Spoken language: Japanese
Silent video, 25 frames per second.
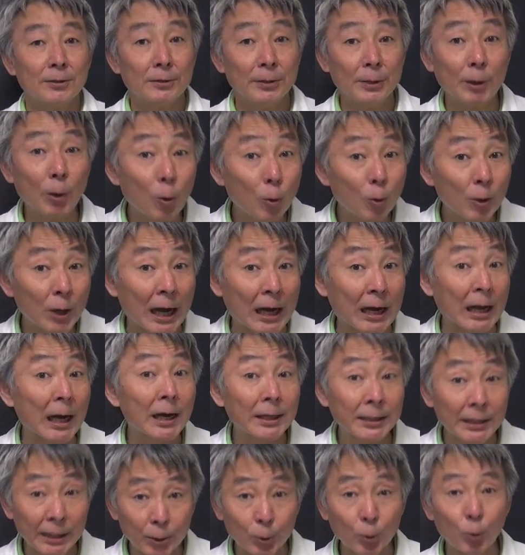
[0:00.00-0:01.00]
日本唐
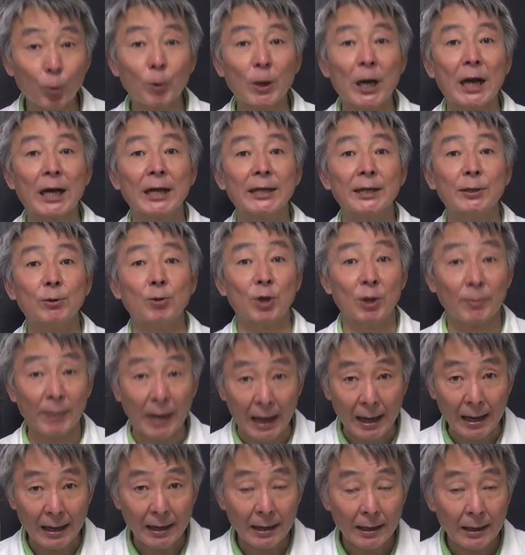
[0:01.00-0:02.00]
揚げ協会によれ
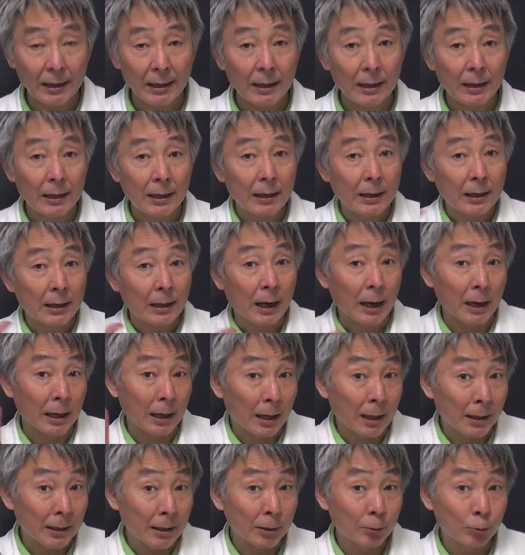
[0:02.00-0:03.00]
ば唐
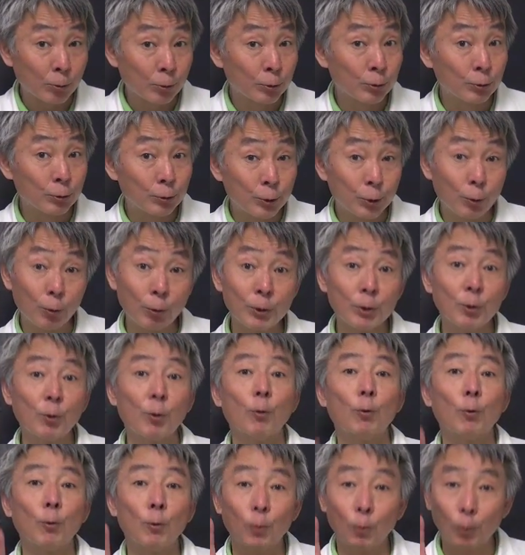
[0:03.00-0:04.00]
揚げという料理
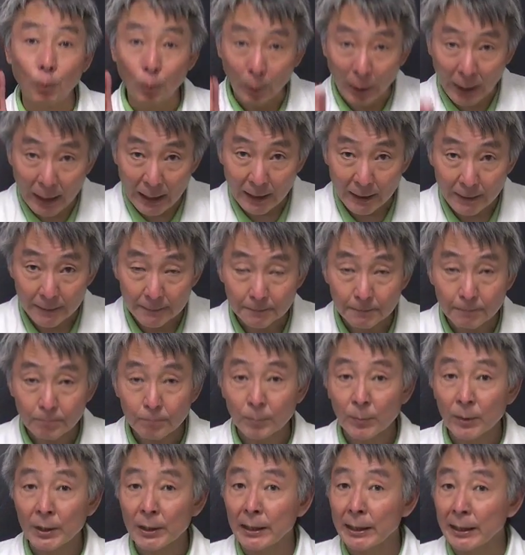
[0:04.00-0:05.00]
方法は
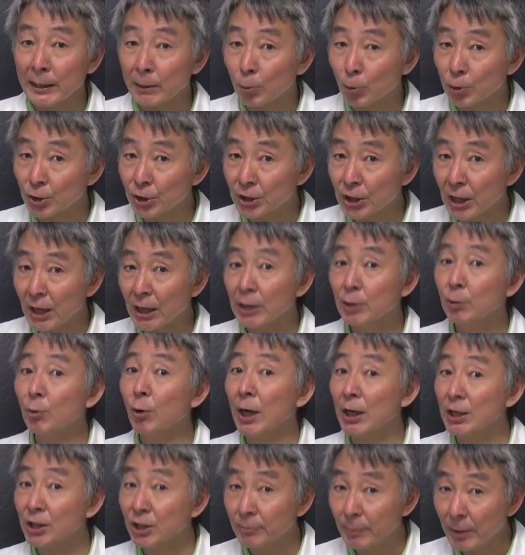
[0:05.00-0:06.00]
江戸時代
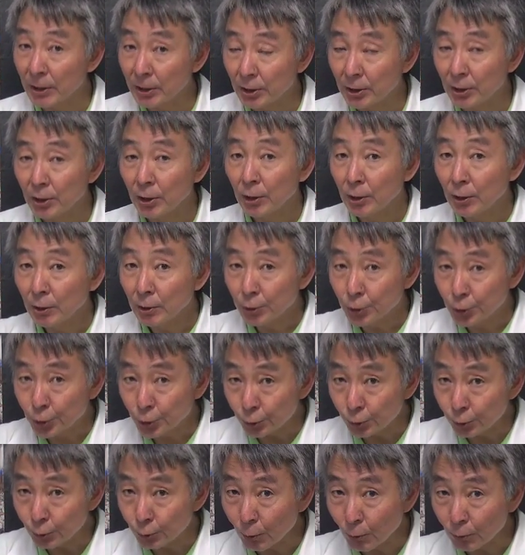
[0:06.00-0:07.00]
の初めに
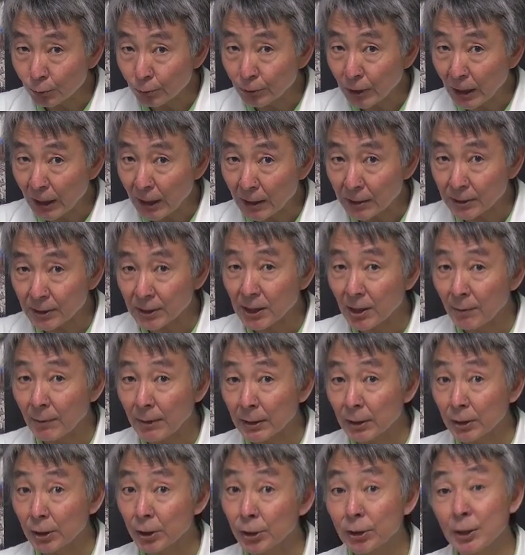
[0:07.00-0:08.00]
中国から伝
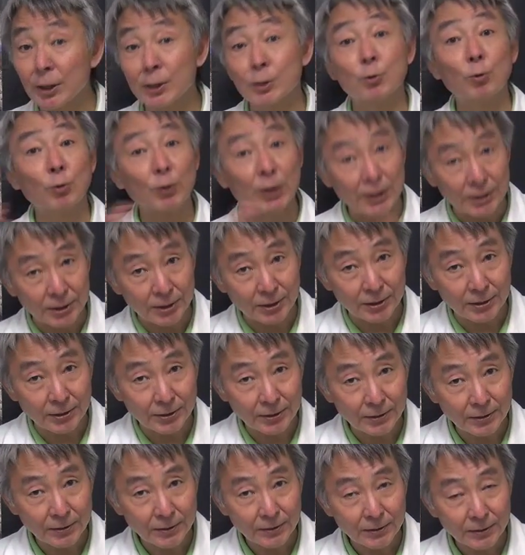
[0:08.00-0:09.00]
わってきたそうです